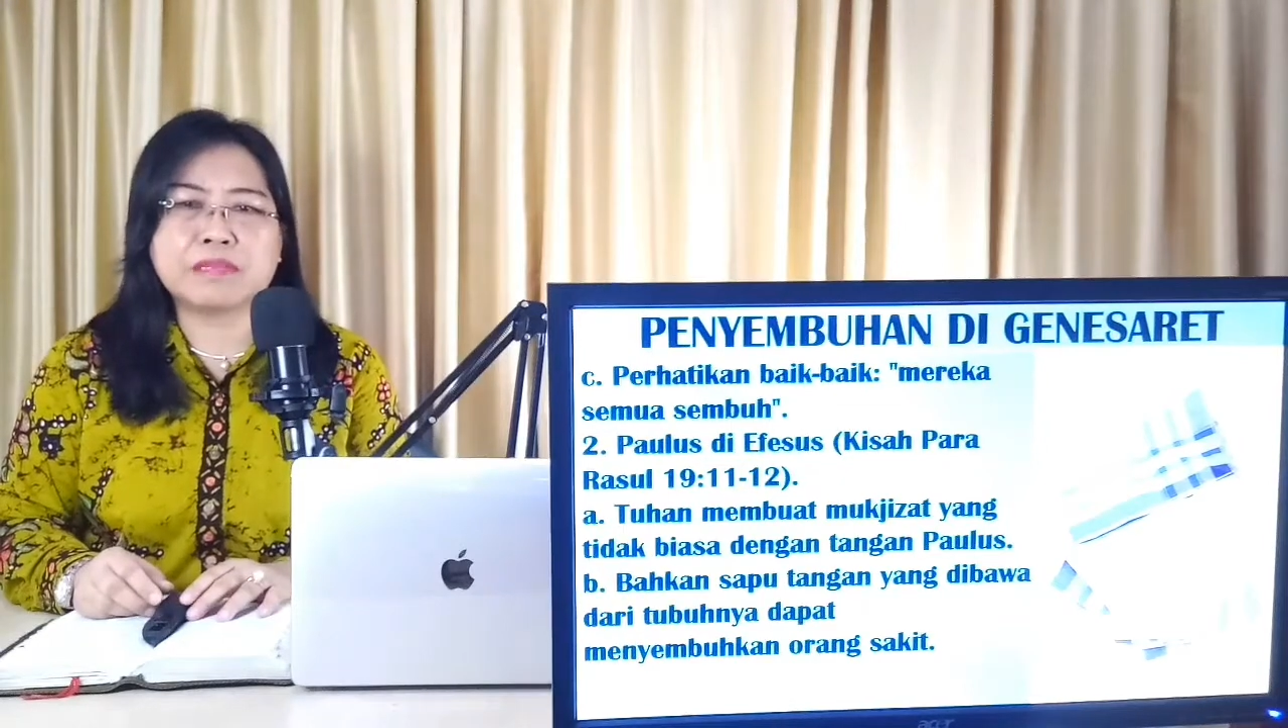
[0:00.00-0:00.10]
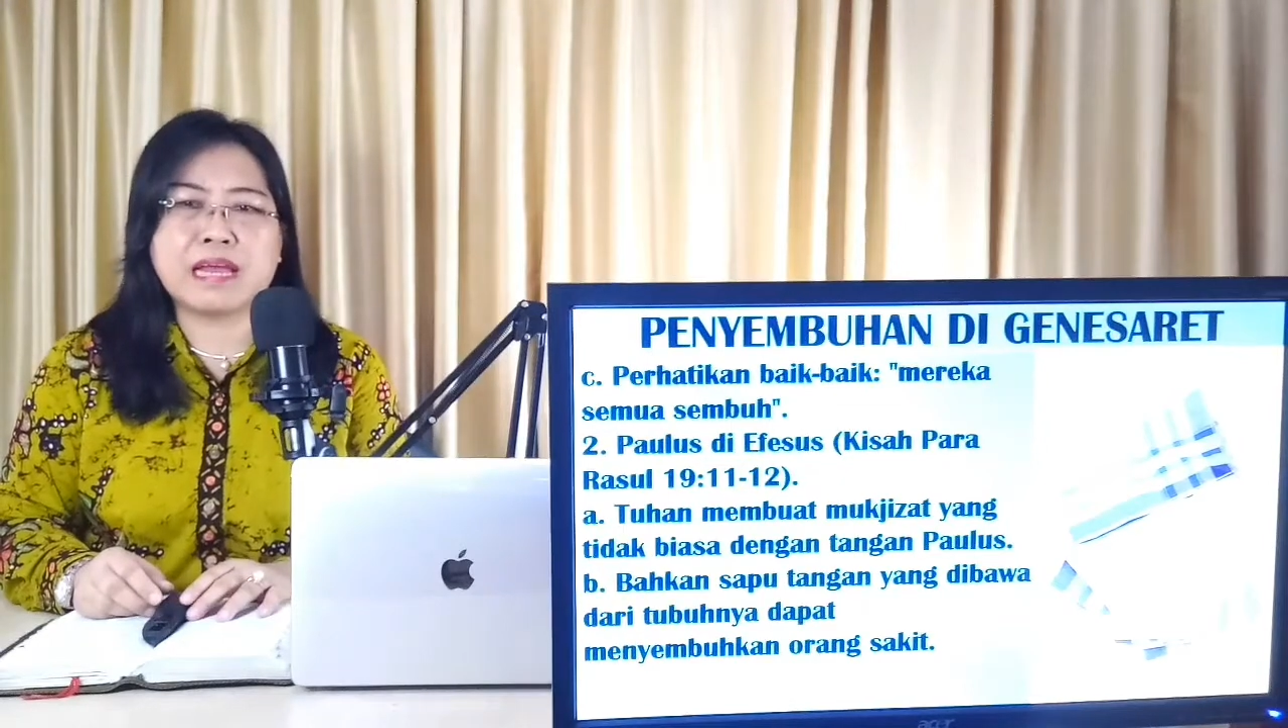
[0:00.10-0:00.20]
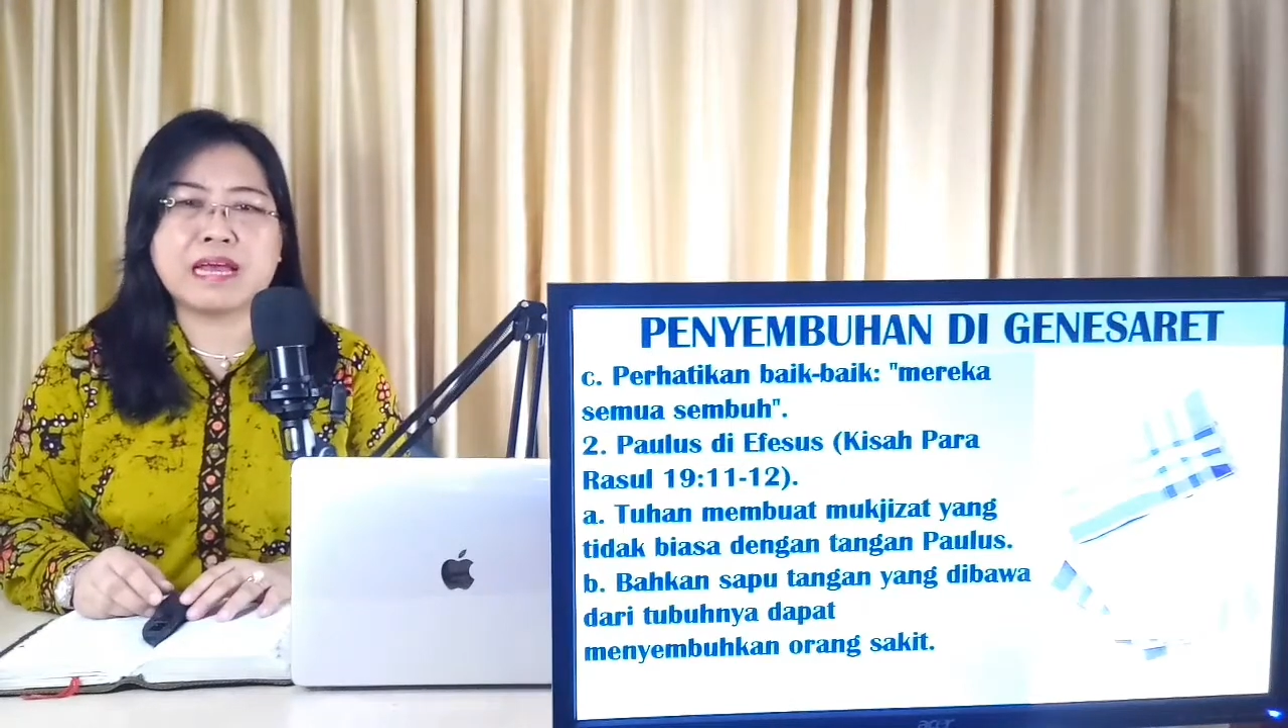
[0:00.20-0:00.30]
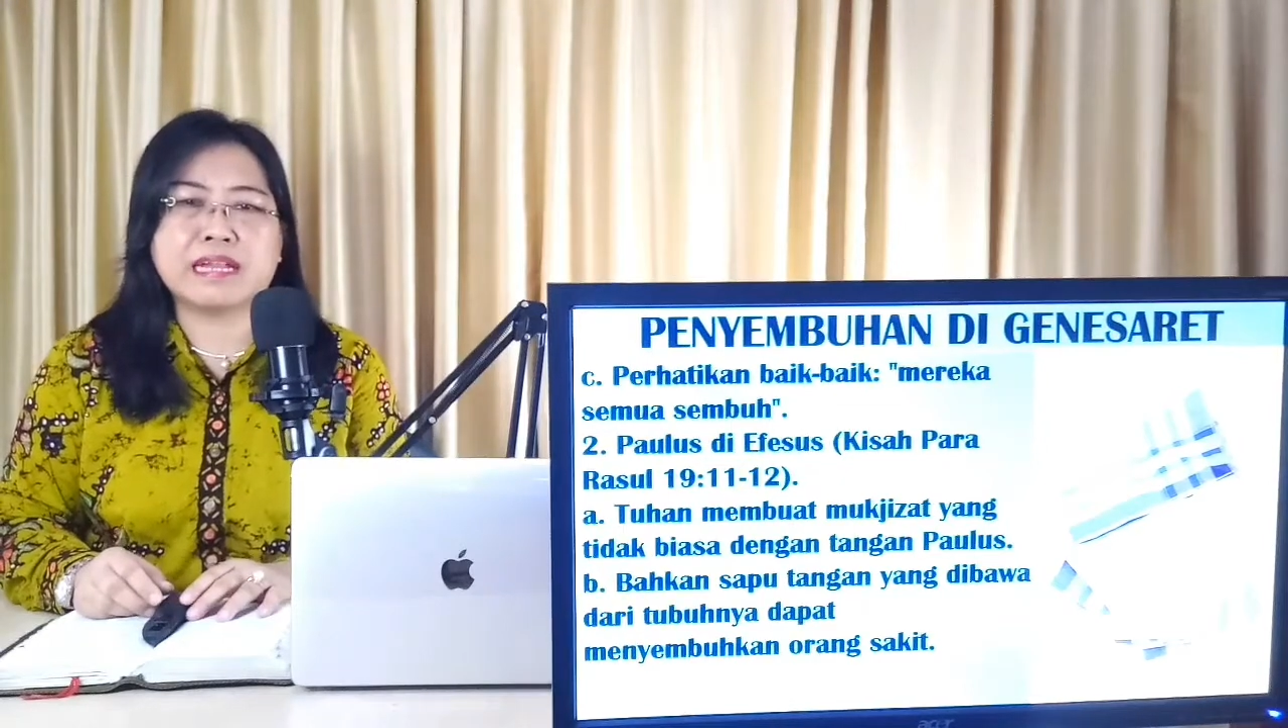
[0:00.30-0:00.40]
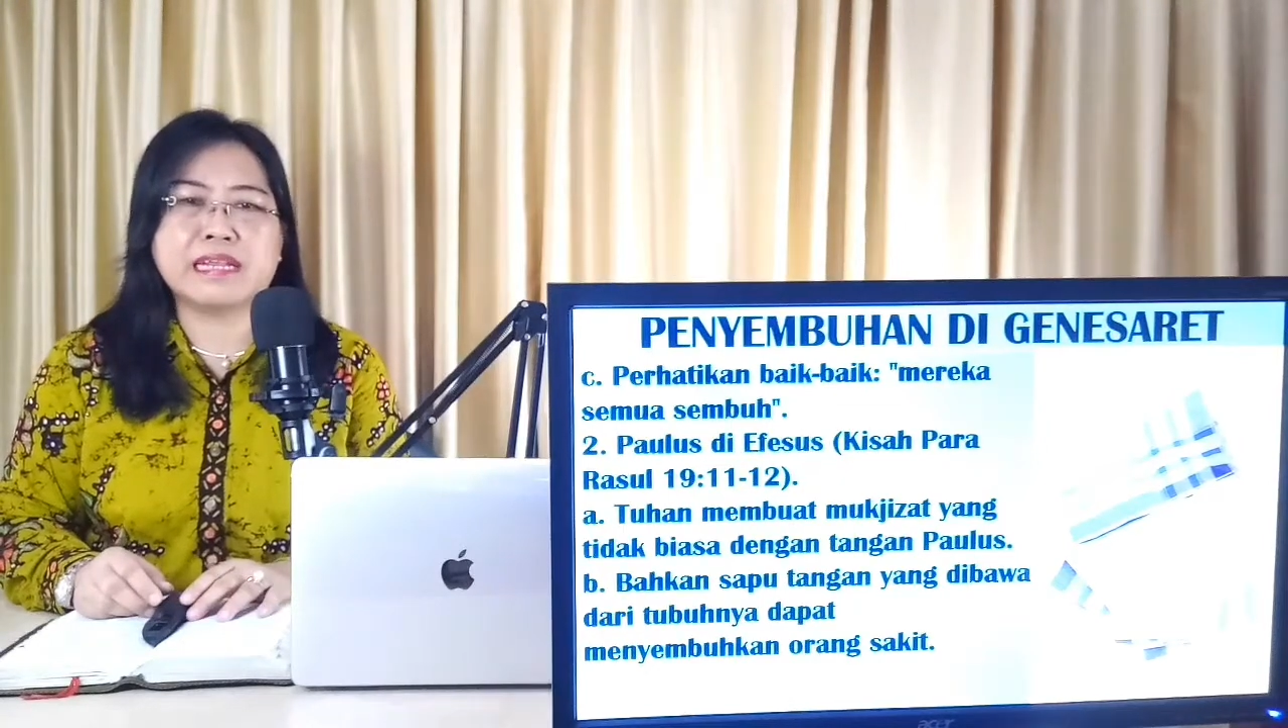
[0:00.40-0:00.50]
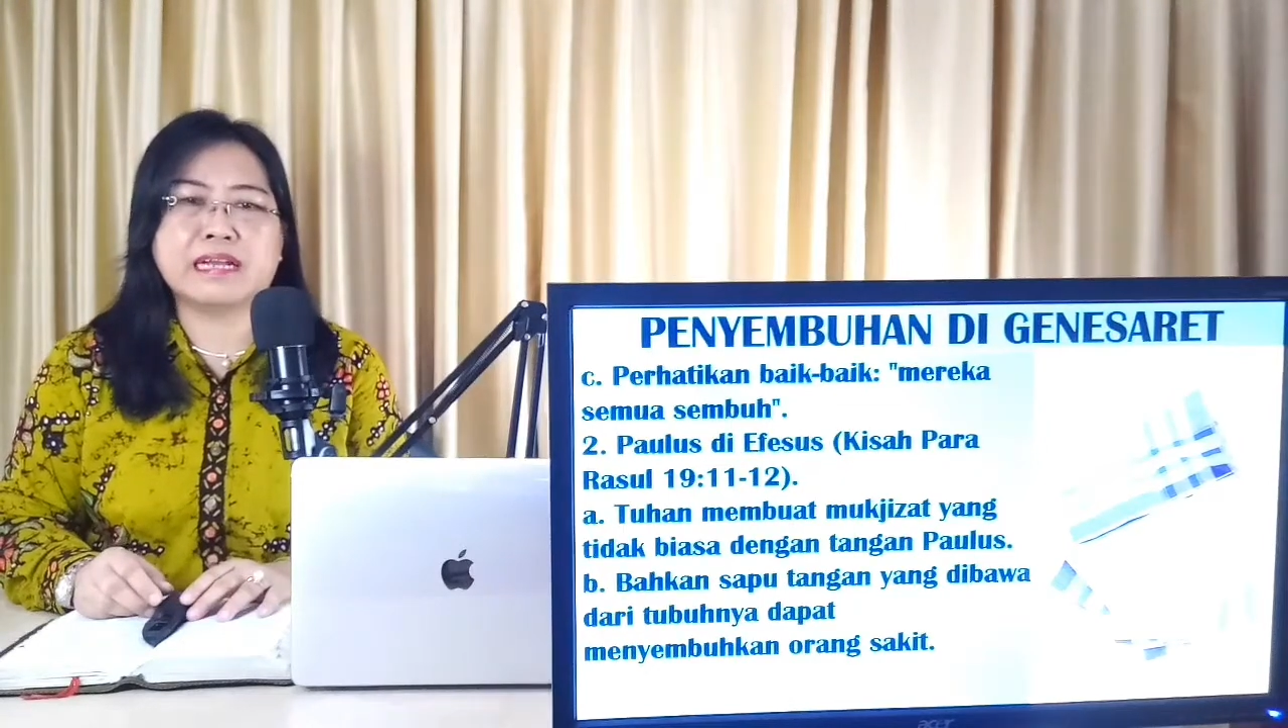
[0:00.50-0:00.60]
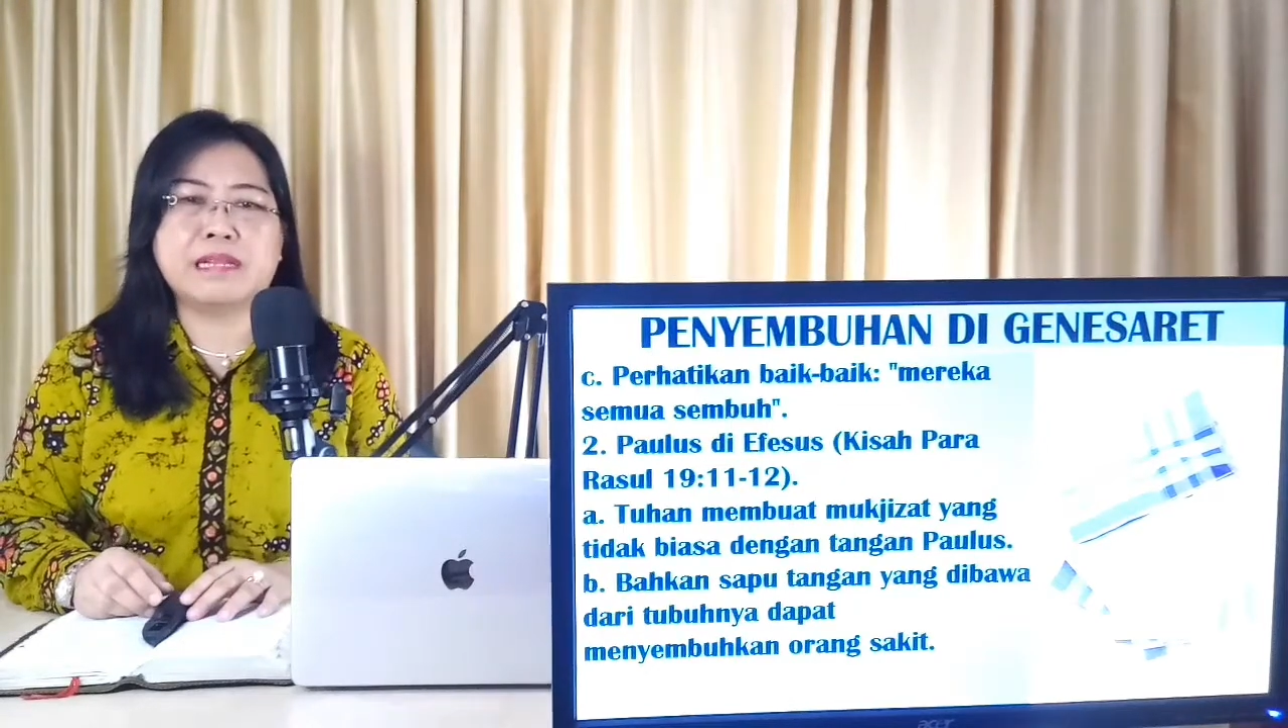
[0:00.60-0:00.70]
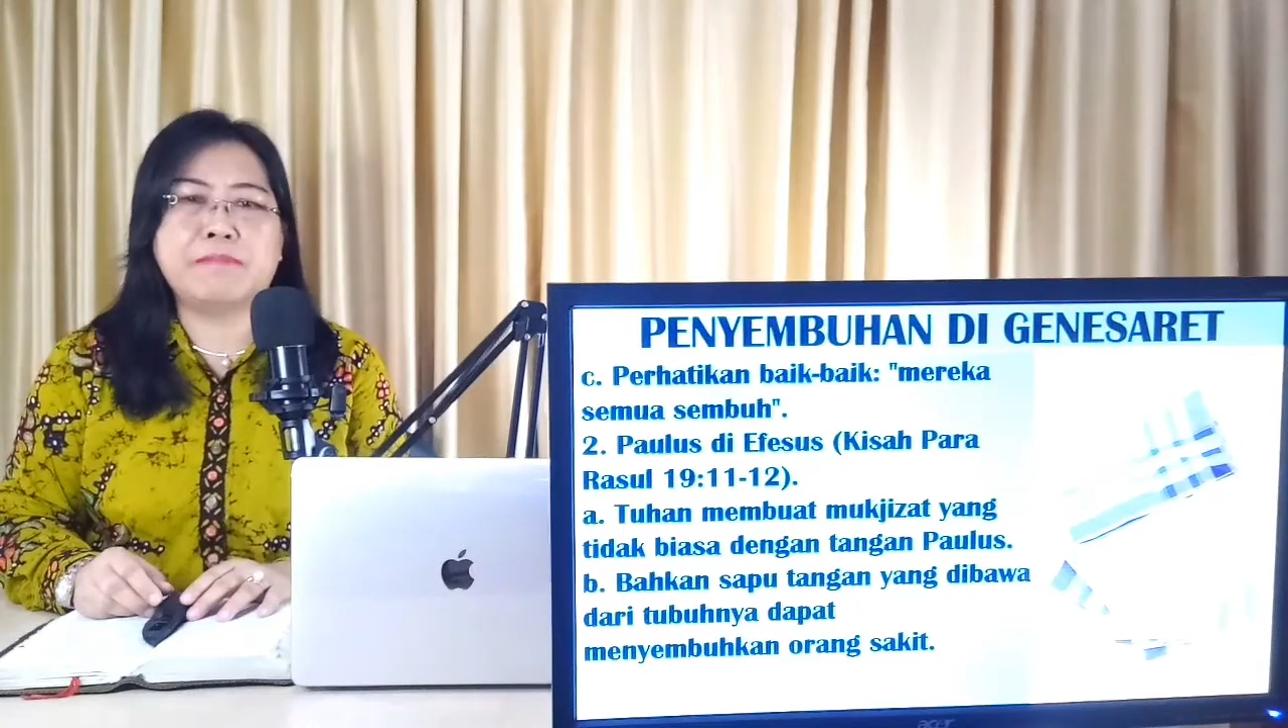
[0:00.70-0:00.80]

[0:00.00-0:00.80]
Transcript: tangan yang